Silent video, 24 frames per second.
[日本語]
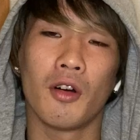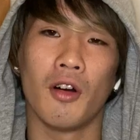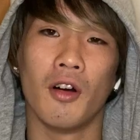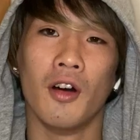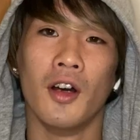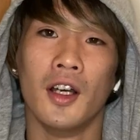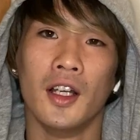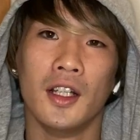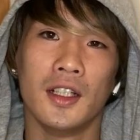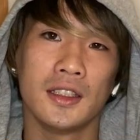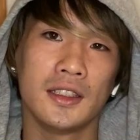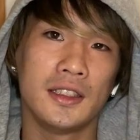を
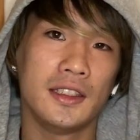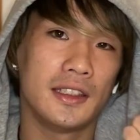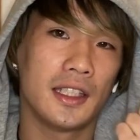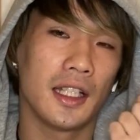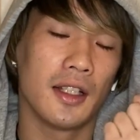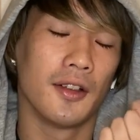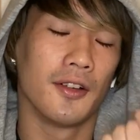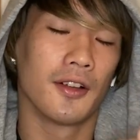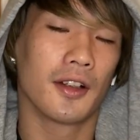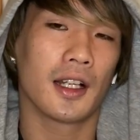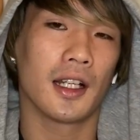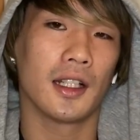視
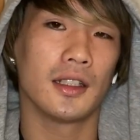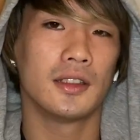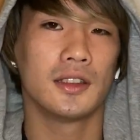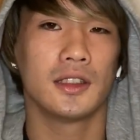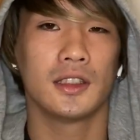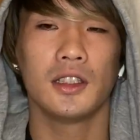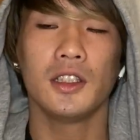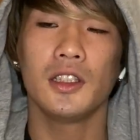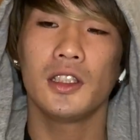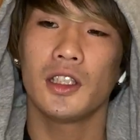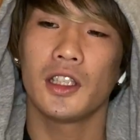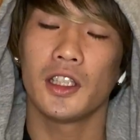線を感じ
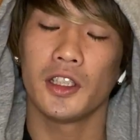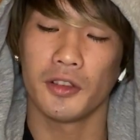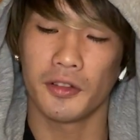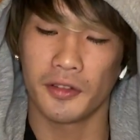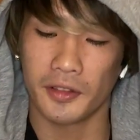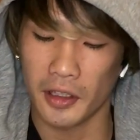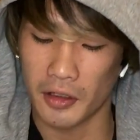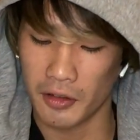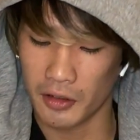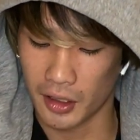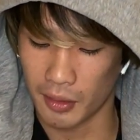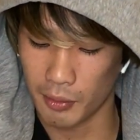るって言っ
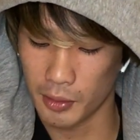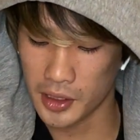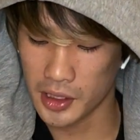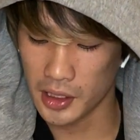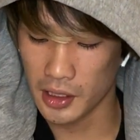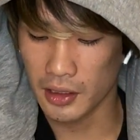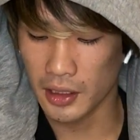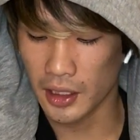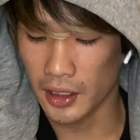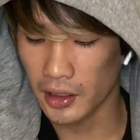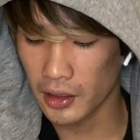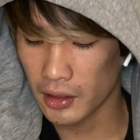てるのかもしれ
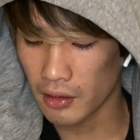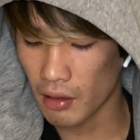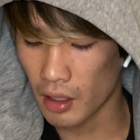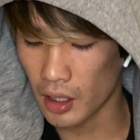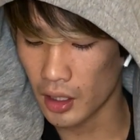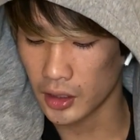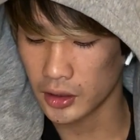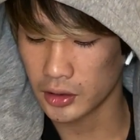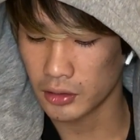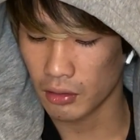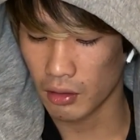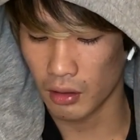ないっていう
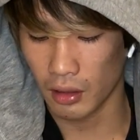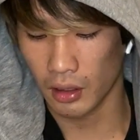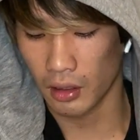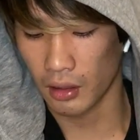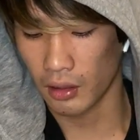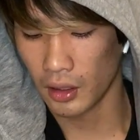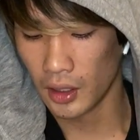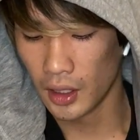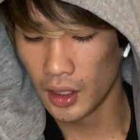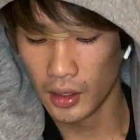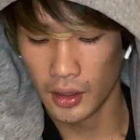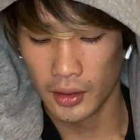話とか
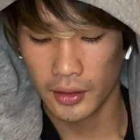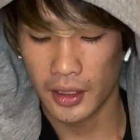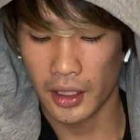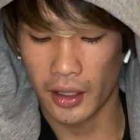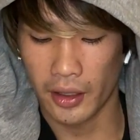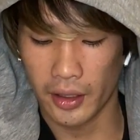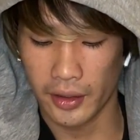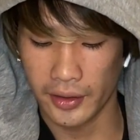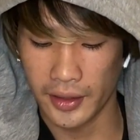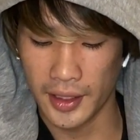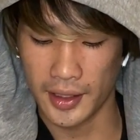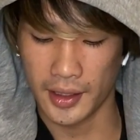なん
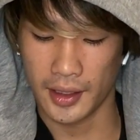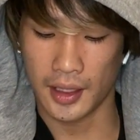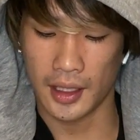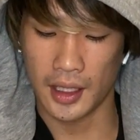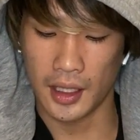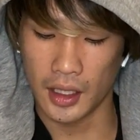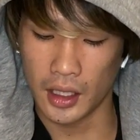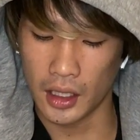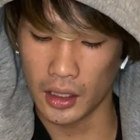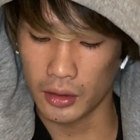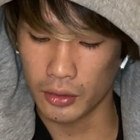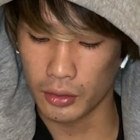かね科
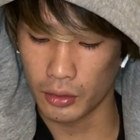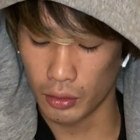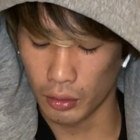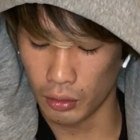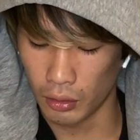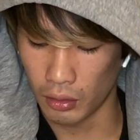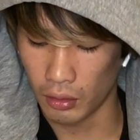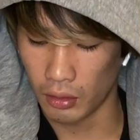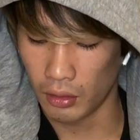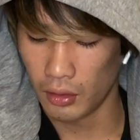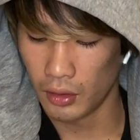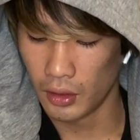学
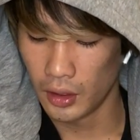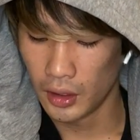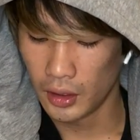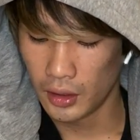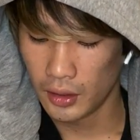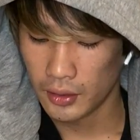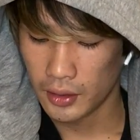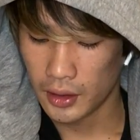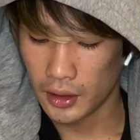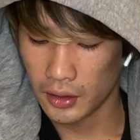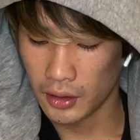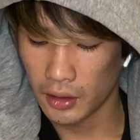と
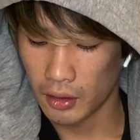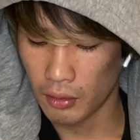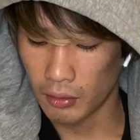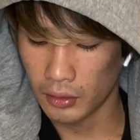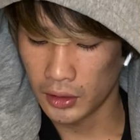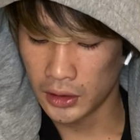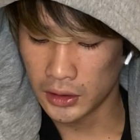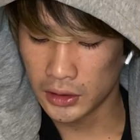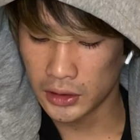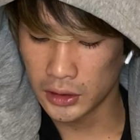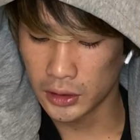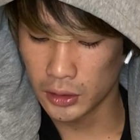なんだろう
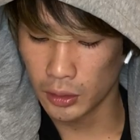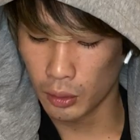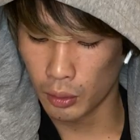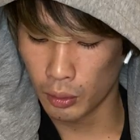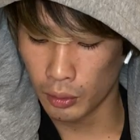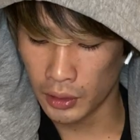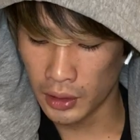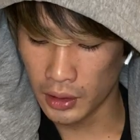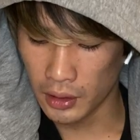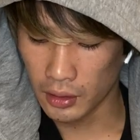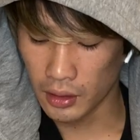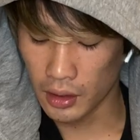日常を
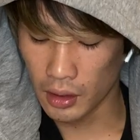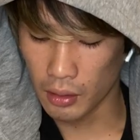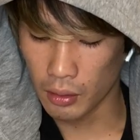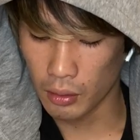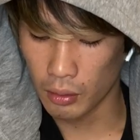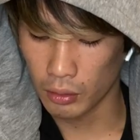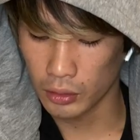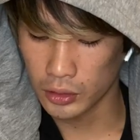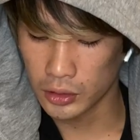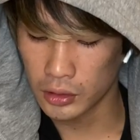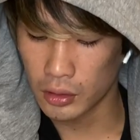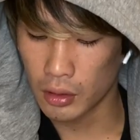ね結
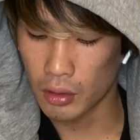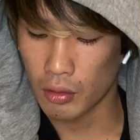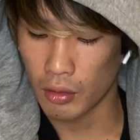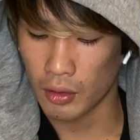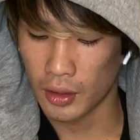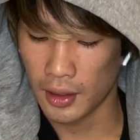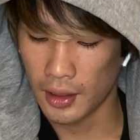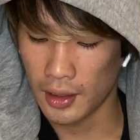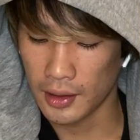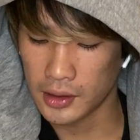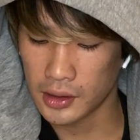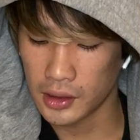構スッと
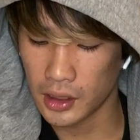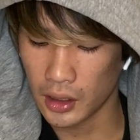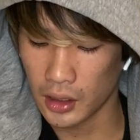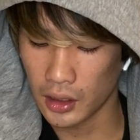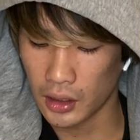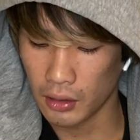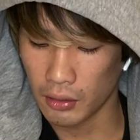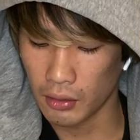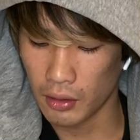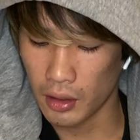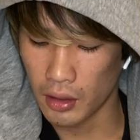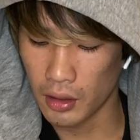ねつなげ
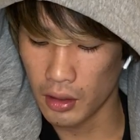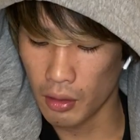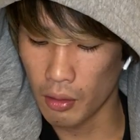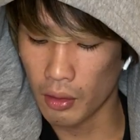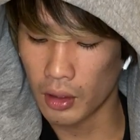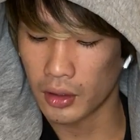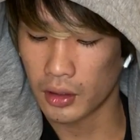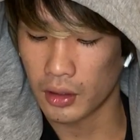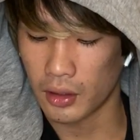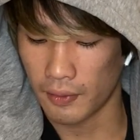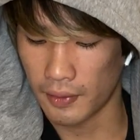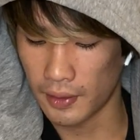てくれてよ
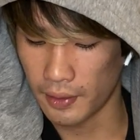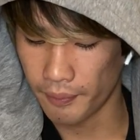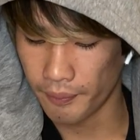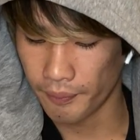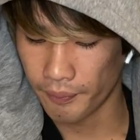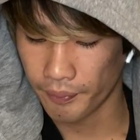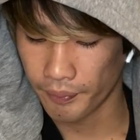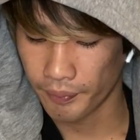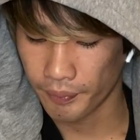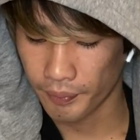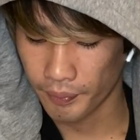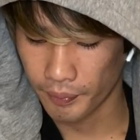かったわ。
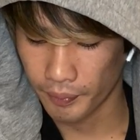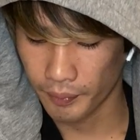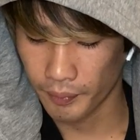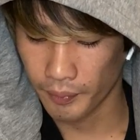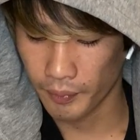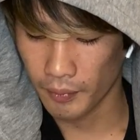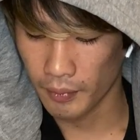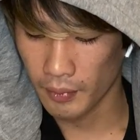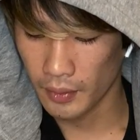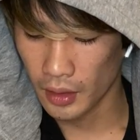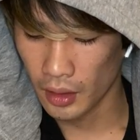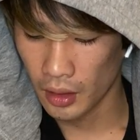うん、
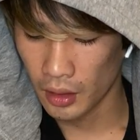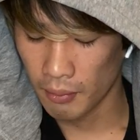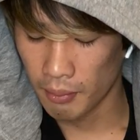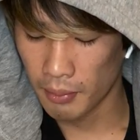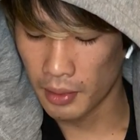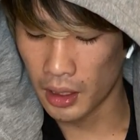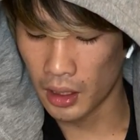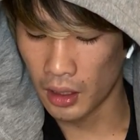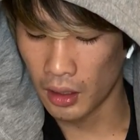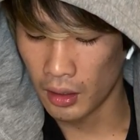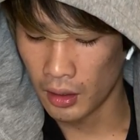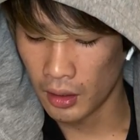ま
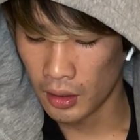あ